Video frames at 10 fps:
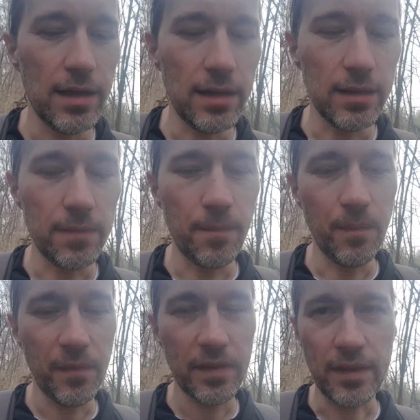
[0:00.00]

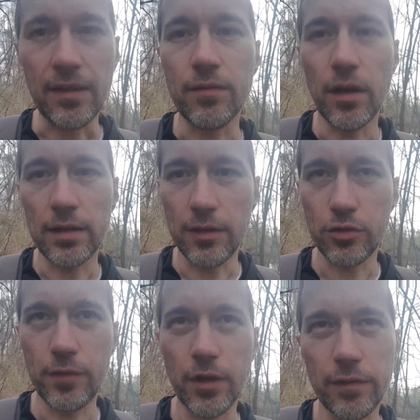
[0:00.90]
Ähm, das war dann
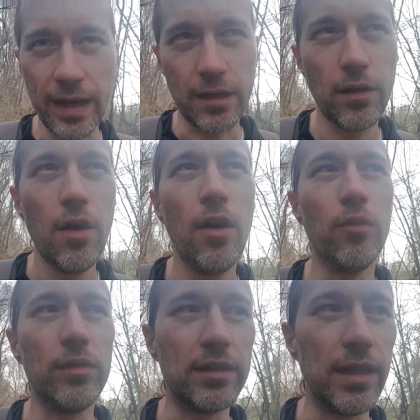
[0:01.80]
schon wieder weg.
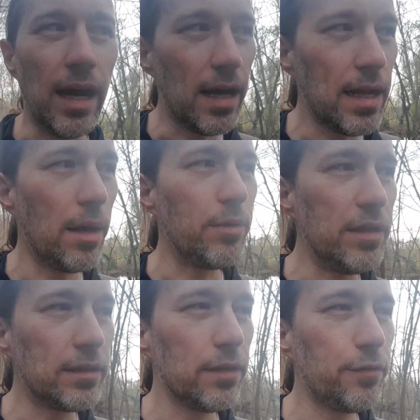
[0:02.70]
Und daran habe
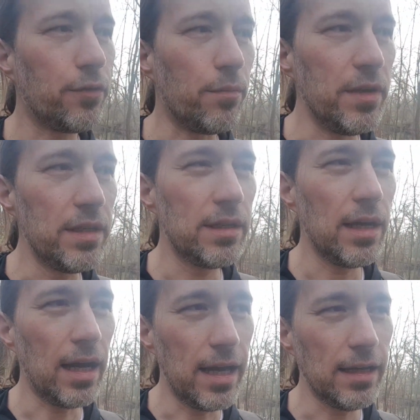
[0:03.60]
ich das für mich
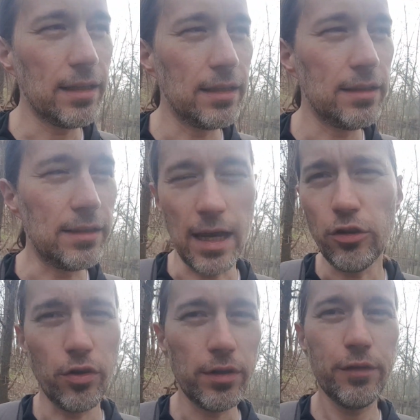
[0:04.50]
eigentlich sehr
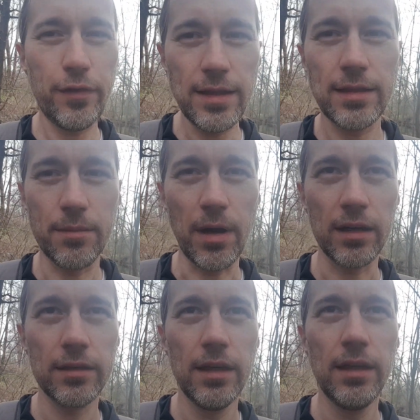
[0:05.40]
deutlich
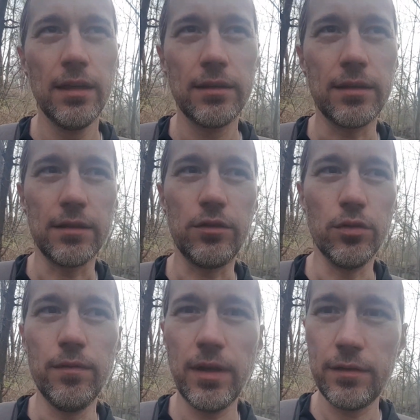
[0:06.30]
festgemacht, dass die
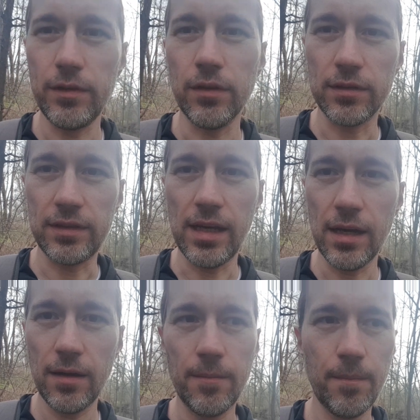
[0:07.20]
Umwelt wieder
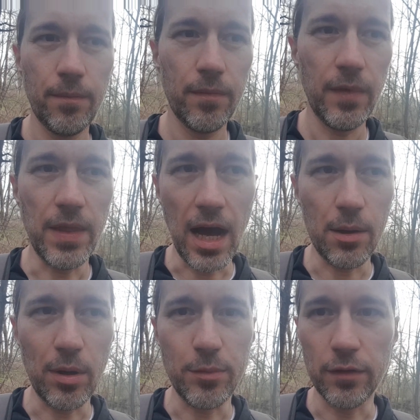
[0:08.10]
sehr nah
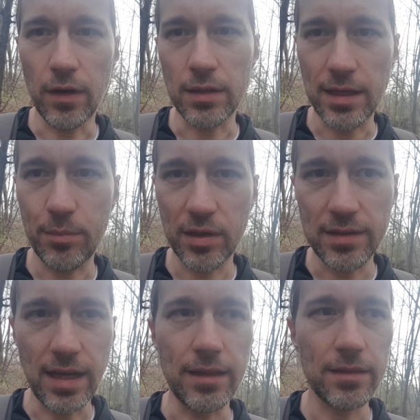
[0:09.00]
bei mir war, sehr
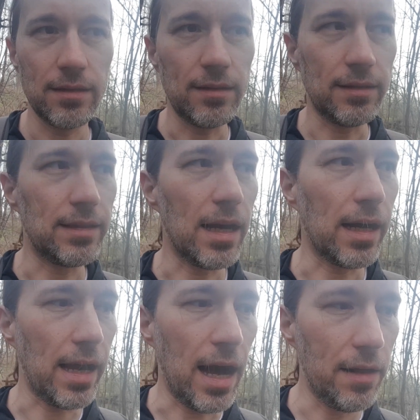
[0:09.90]
präsent, sich sehr
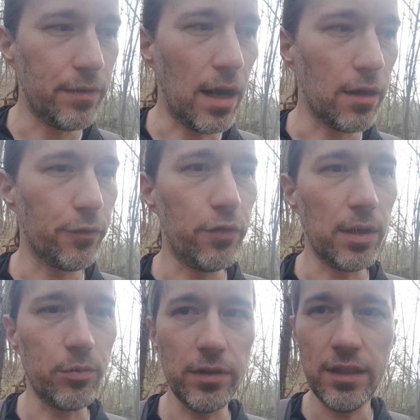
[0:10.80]
real wieder angefühlt
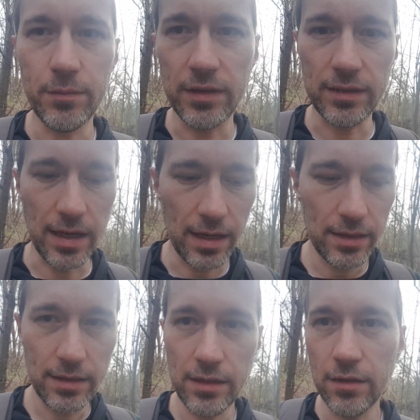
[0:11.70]
habe und ich mich sehr
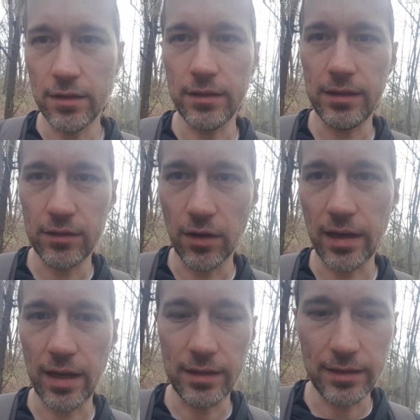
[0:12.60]
hier in dieser
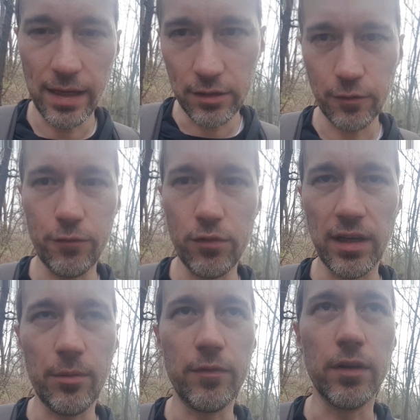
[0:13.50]
Realität gefühlt
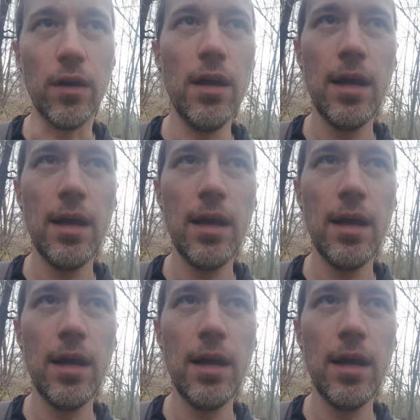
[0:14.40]
habe wieder.